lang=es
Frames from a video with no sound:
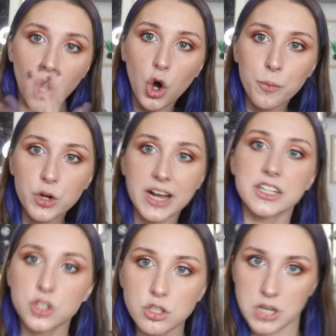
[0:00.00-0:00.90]
o muy
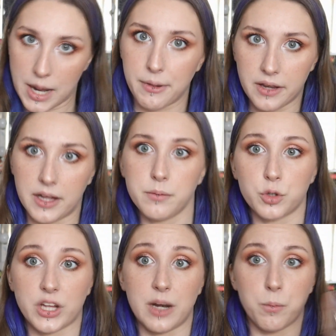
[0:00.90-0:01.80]
altos, la verdad,
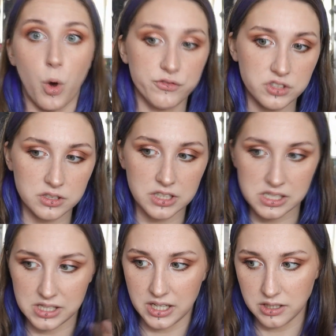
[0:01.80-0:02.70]
porque el moft
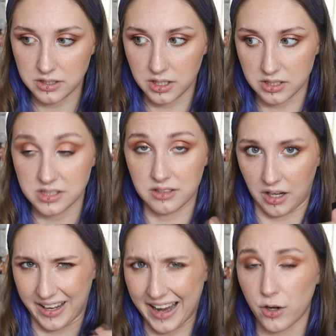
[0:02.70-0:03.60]
este es
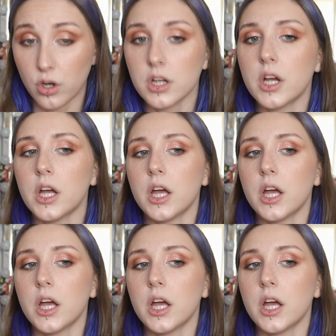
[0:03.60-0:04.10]
caro,